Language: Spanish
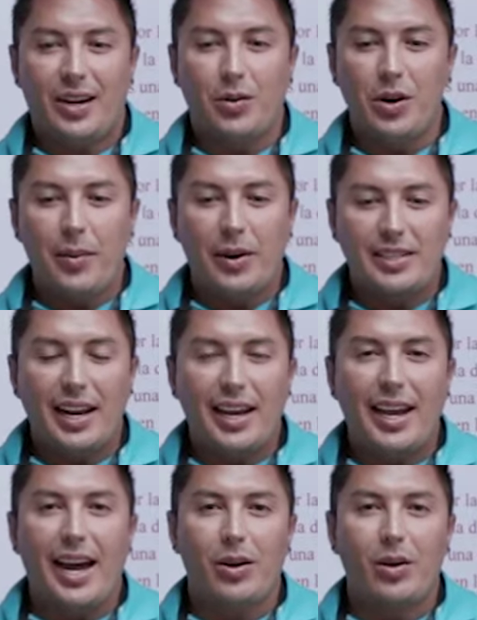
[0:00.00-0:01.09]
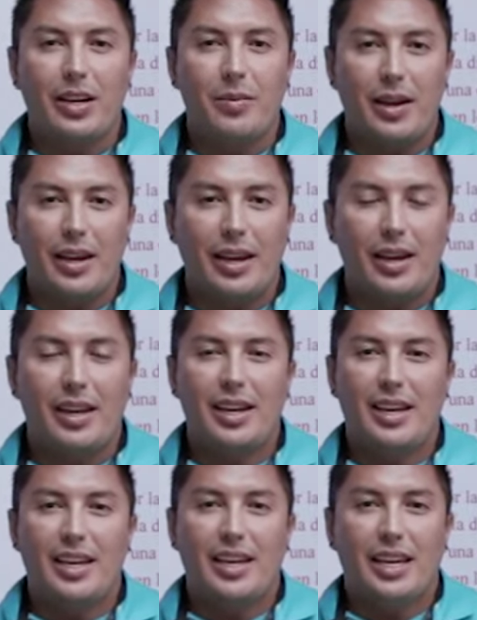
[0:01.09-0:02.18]
una vez leí algo que me,
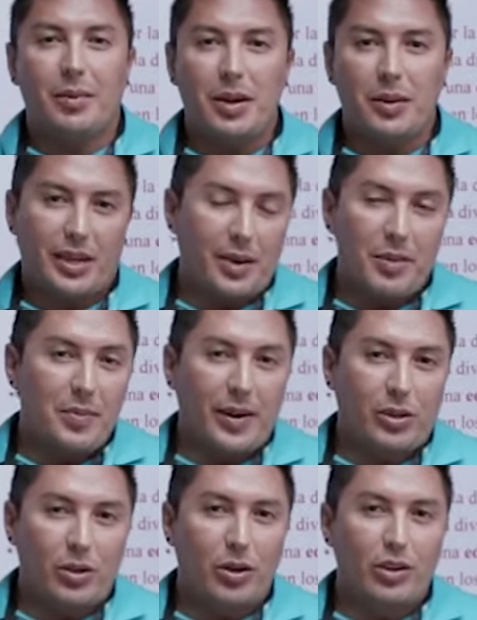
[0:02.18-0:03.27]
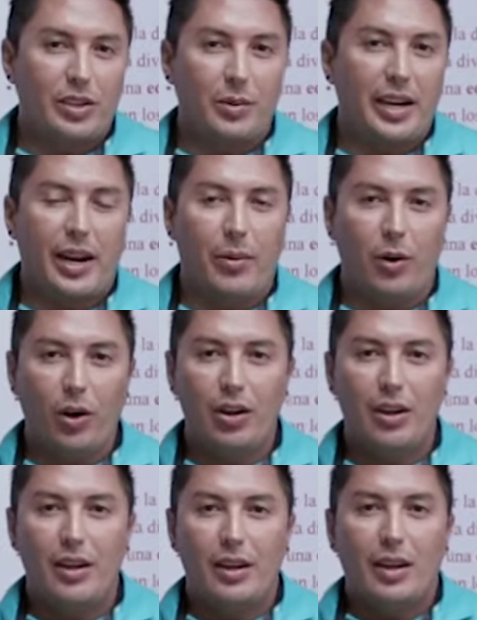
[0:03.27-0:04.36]
que me, que me impactó, se me grabó,
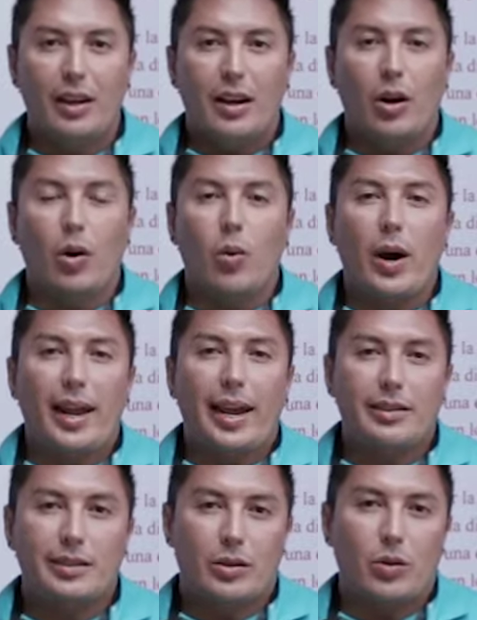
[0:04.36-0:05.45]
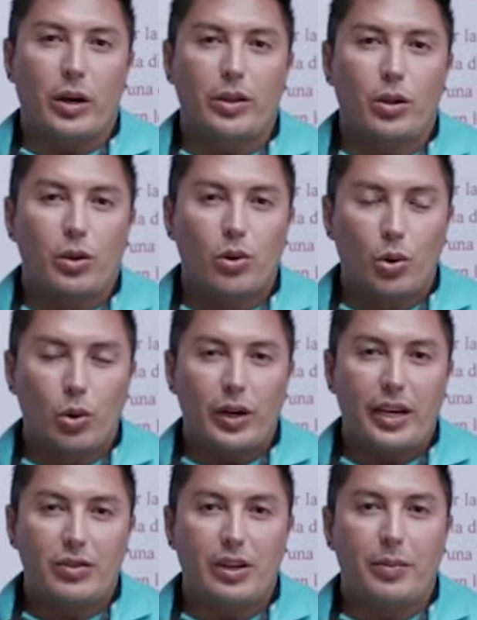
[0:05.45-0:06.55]
lo cual es cuando tú
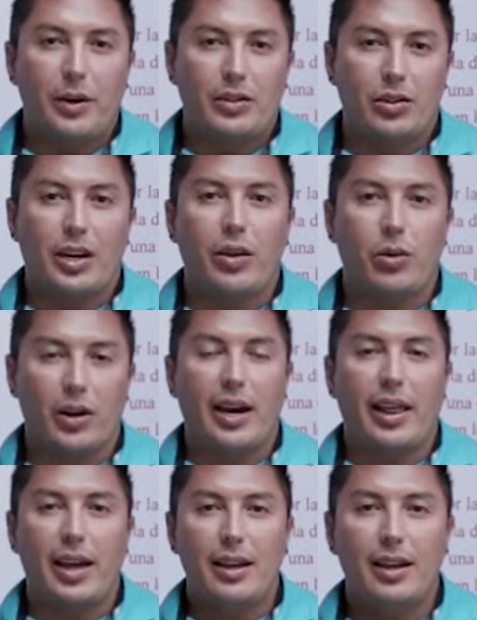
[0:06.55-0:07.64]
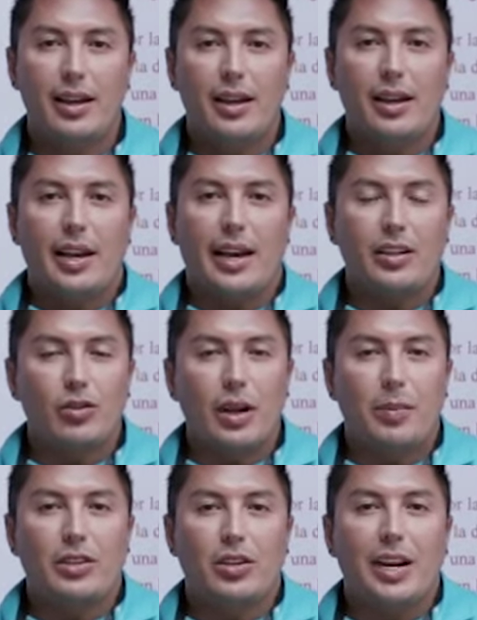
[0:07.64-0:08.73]
eres una persona educada, eres
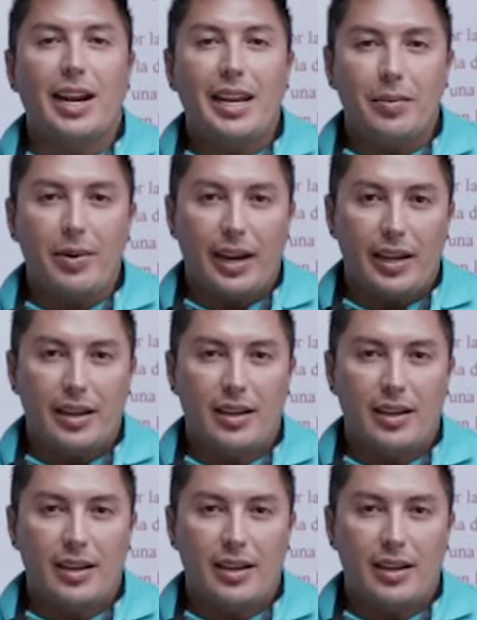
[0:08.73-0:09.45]
una persona libre,